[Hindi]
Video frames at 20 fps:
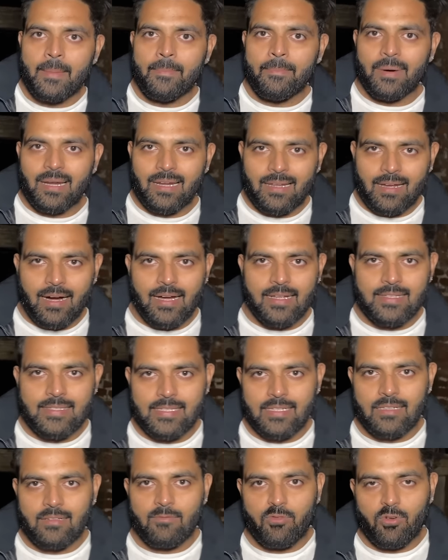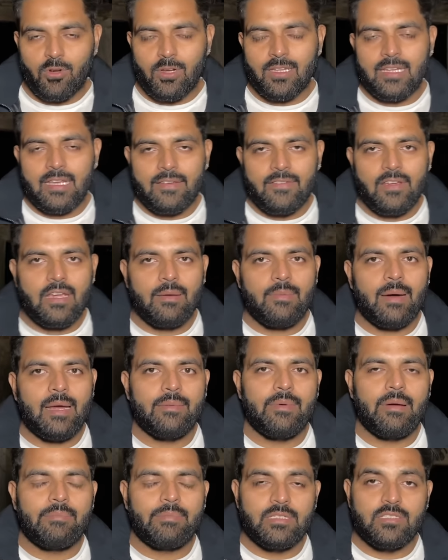मलखान सिंह फूलन देवी के बारे
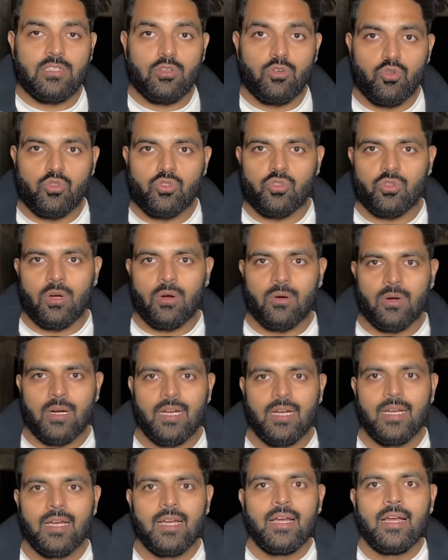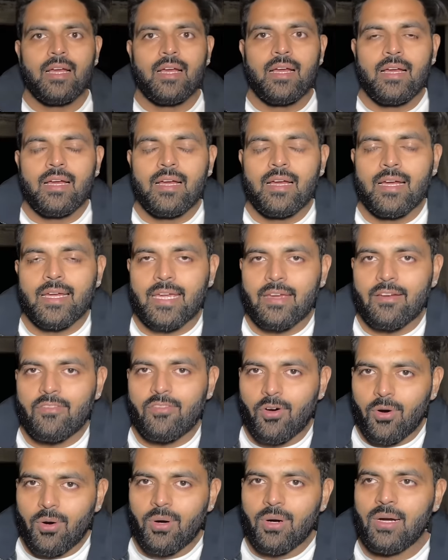में आपने ज़रूर सुना होगा कि
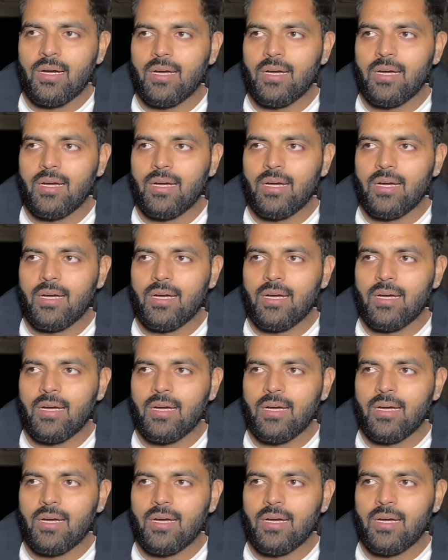वो